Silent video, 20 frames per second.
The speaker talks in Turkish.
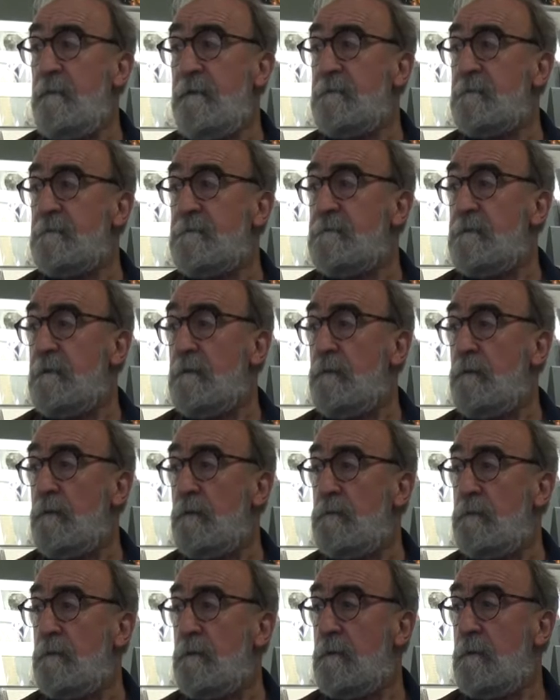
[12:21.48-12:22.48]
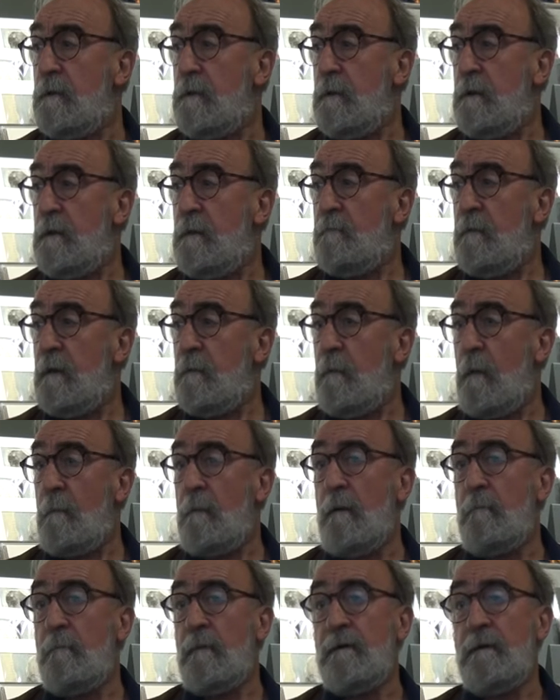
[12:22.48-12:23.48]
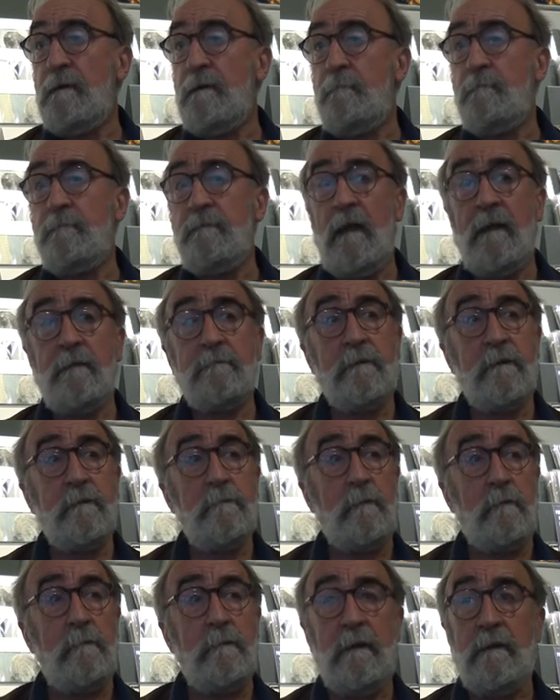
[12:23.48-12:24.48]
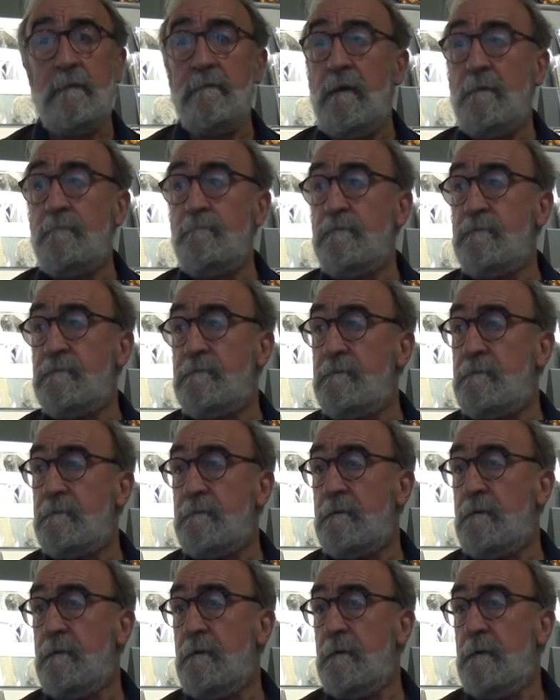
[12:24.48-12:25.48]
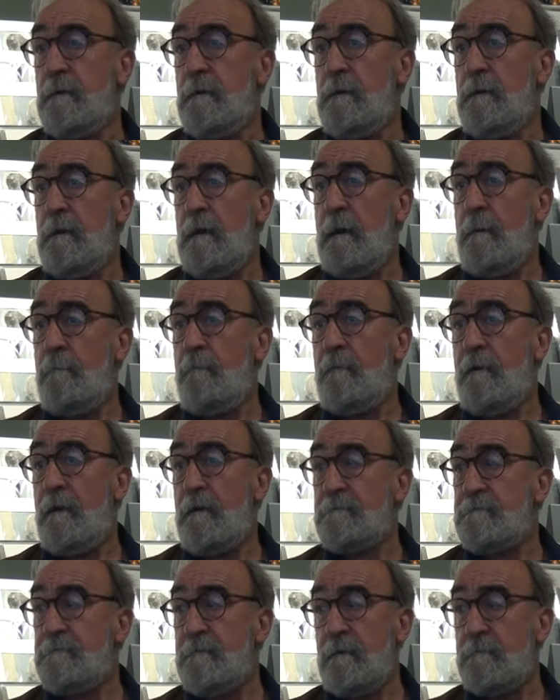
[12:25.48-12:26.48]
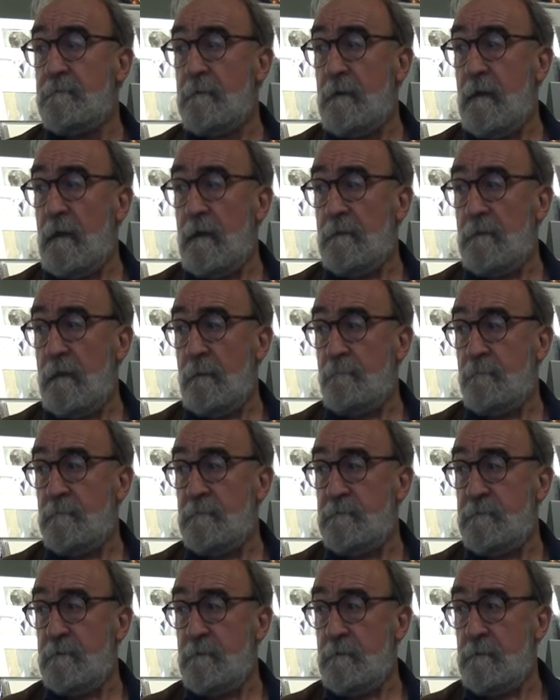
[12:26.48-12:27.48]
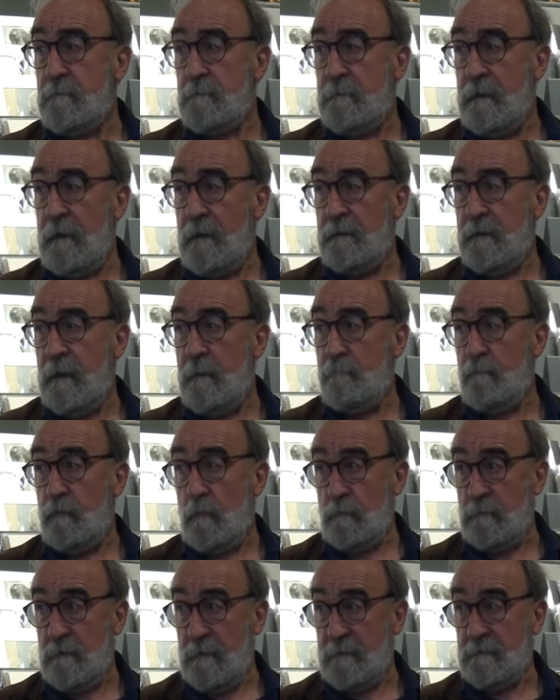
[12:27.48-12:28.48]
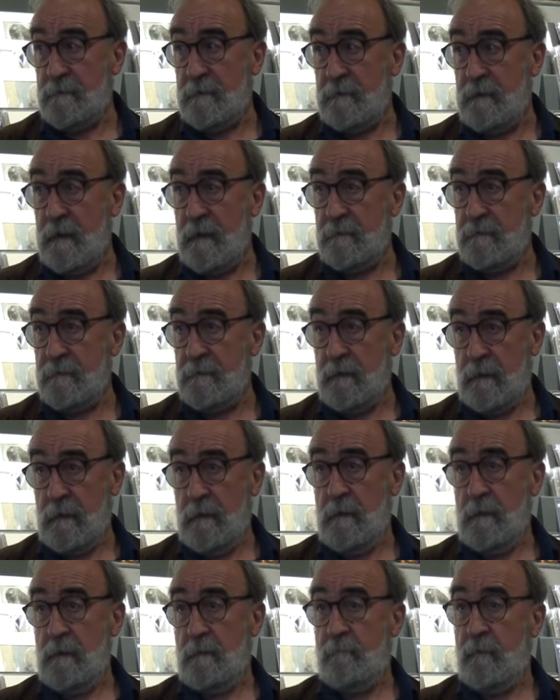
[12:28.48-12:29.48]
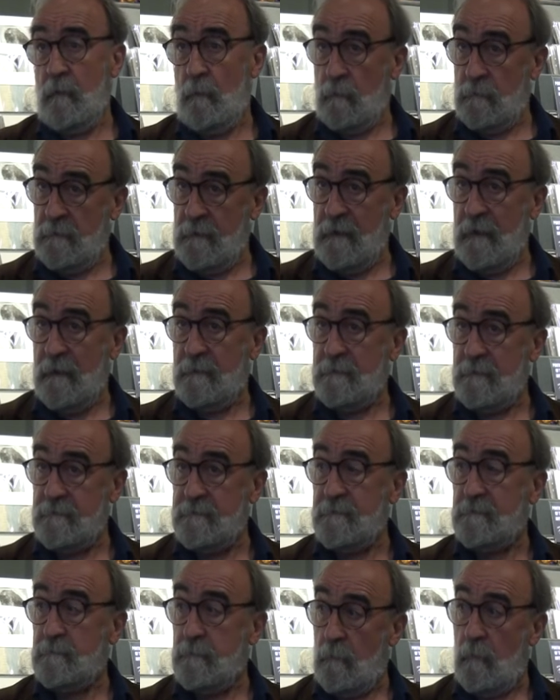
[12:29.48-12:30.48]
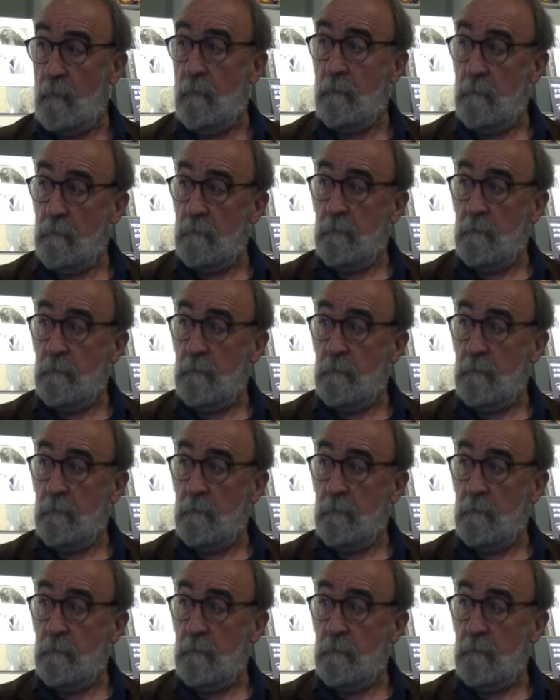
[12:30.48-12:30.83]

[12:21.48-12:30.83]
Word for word: Beatles dinliyordu. Ve babam bana hep Nat King Cole'u anlatmıştı. Hep Frank Sinatra'yı anlatmıştı. Yani hep onları dinlerdik. Ve onları anlatırdı o.